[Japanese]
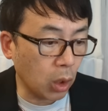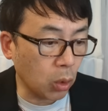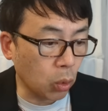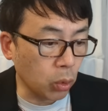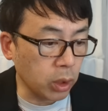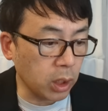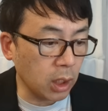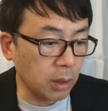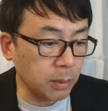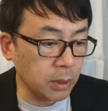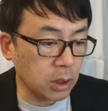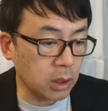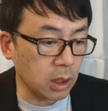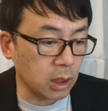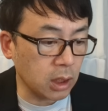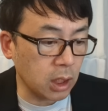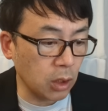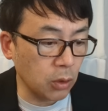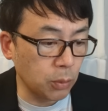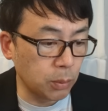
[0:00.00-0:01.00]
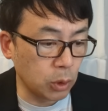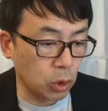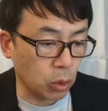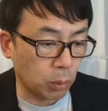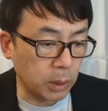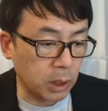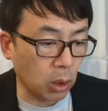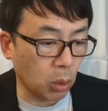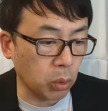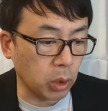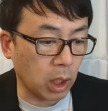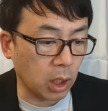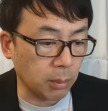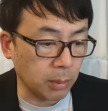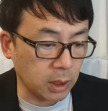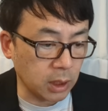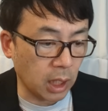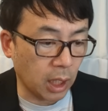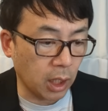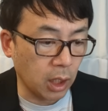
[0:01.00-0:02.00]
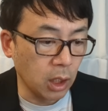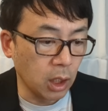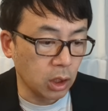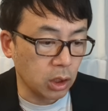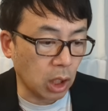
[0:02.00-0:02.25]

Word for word: こんな歪な政府文書見たことありません。